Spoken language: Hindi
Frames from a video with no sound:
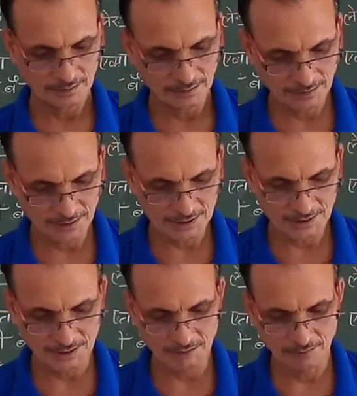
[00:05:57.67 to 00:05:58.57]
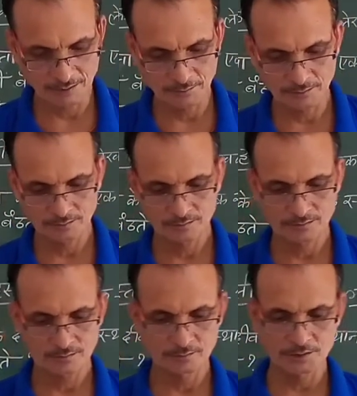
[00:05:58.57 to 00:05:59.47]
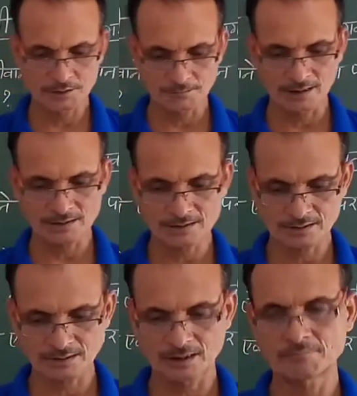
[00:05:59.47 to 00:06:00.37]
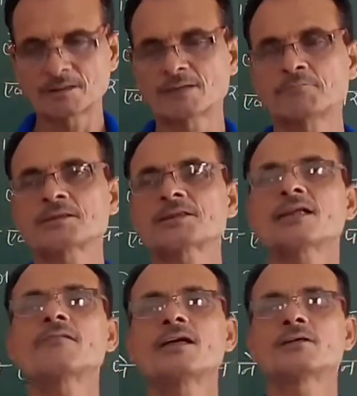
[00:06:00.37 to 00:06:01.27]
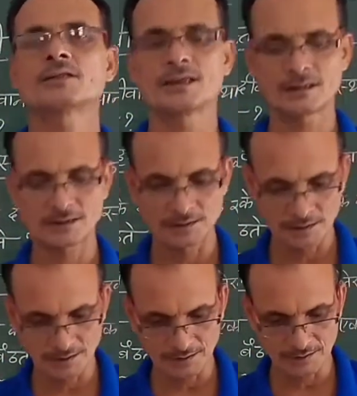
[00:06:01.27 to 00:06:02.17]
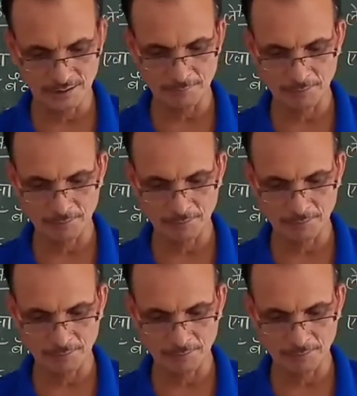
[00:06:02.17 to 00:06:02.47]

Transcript: इन देश के दीवानों को इस बात का बड़ा पछतावा होता है कि निरंतर